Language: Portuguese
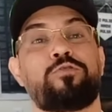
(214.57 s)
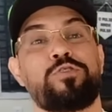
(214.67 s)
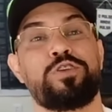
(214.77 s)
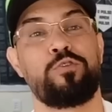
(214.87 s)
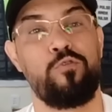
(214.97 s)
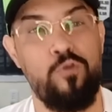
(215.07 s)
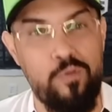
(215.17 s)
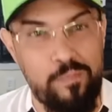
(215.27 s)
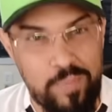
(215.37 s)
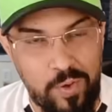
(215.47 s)
o torcedor
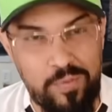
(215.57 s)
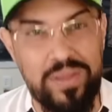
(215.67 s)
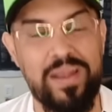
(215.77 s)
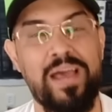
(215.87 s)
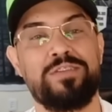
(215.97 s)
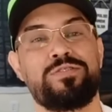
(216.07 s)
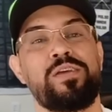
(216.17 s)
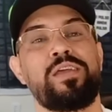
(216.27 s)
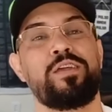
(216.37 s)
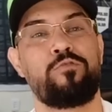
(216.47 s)
comprou o ingresso
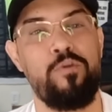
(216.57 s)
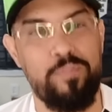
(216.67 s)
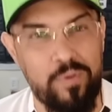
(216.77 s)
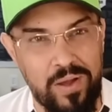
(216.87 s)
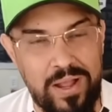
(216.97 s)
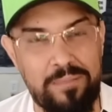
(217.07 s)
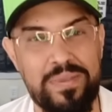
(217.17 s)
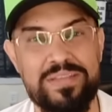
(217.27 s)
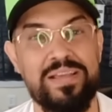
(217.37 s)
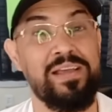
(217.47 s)
e comprou a
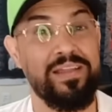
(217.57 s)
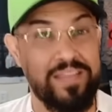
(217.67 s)
camisa.